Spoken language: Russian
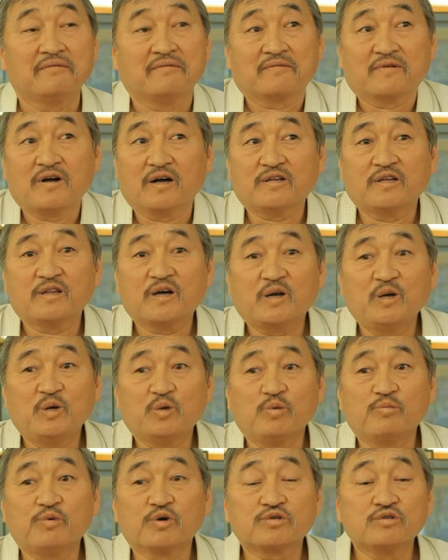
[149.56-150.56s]
Как-то так
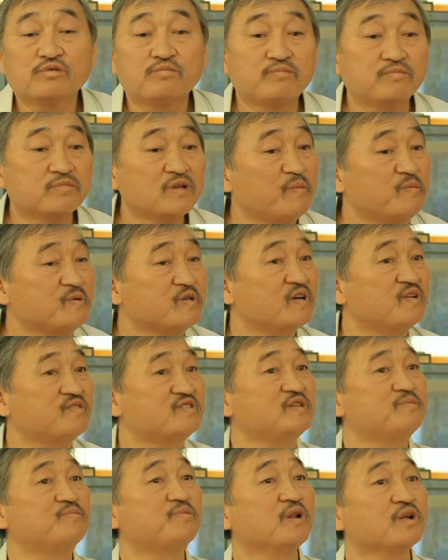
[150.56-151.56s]
легко было, что написали
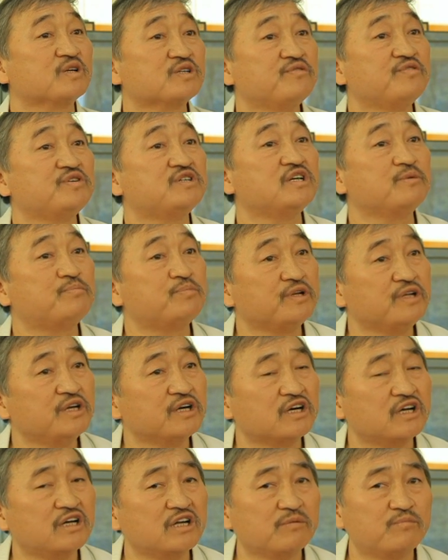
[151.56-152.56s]
всем приглашением. Все
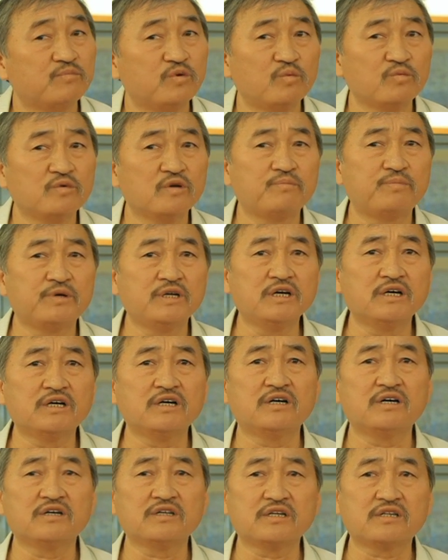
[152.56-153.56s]
приехали. Помню,
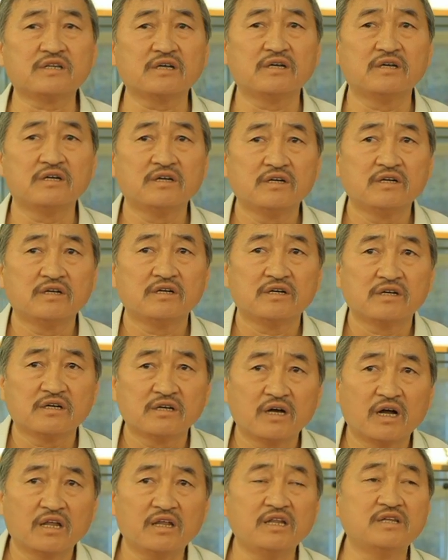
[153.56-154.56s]
приехал где-то
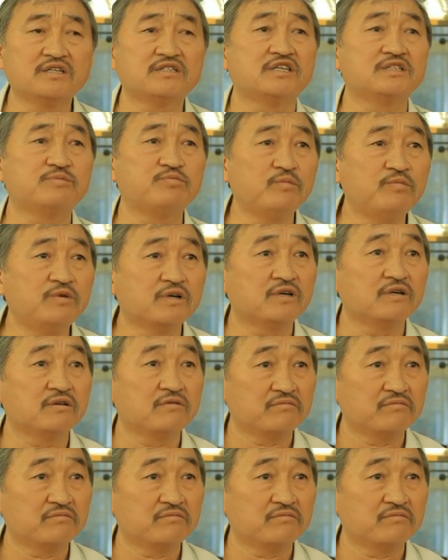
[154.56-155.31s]
один из республик.